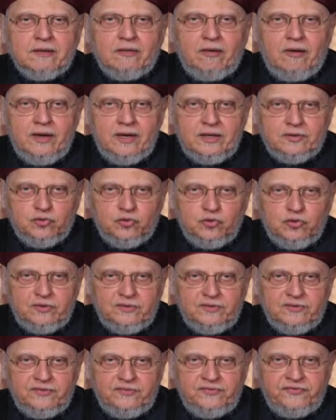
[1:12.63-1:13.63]
قراءات
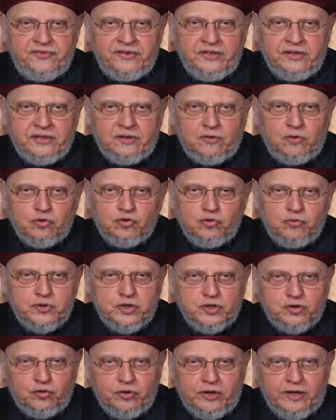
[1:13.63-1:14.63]
في
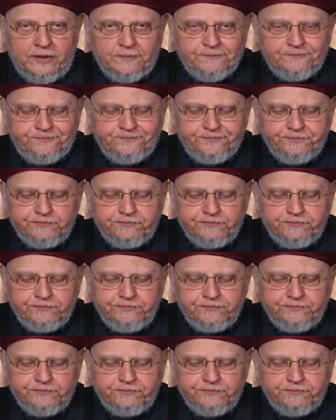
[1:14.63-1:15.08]
كتب السنه